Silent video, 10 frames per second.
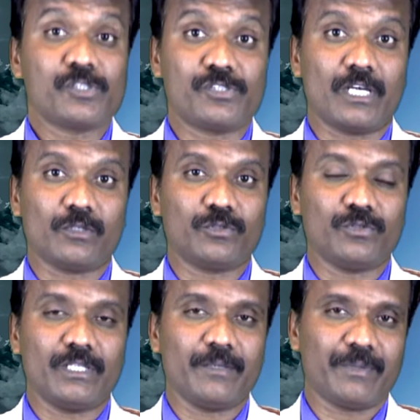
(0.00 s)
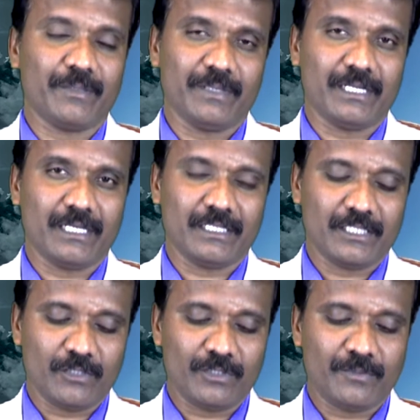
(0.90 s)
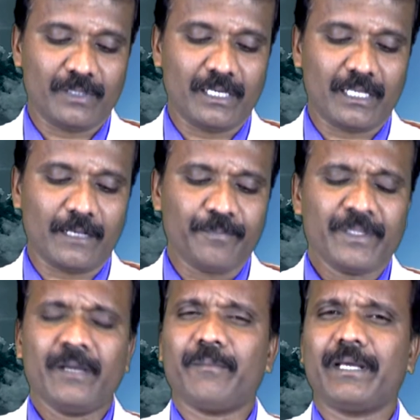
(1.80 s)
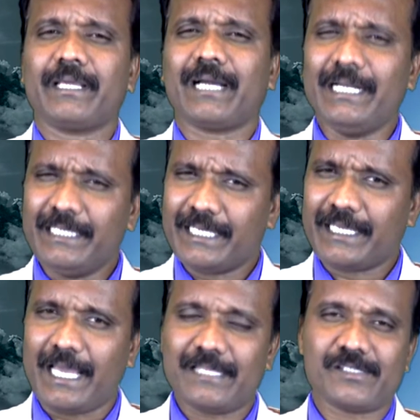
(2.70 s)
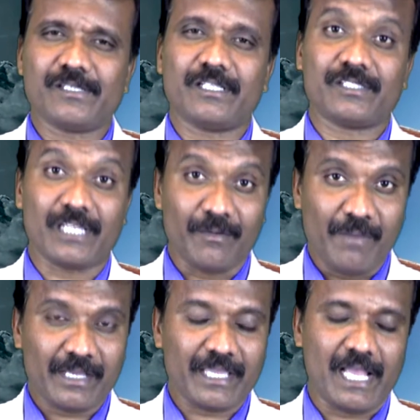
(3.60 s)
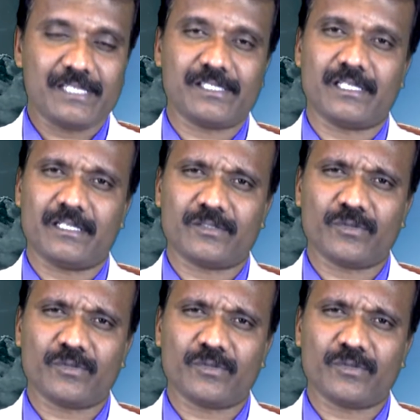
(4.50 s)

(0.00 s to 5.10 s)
జరుగుతుంది ప్రేమైన దేవుని బిడ్లారా మరి కంటి క్యాన్సర్ చర్మ క్యాన్సర్స్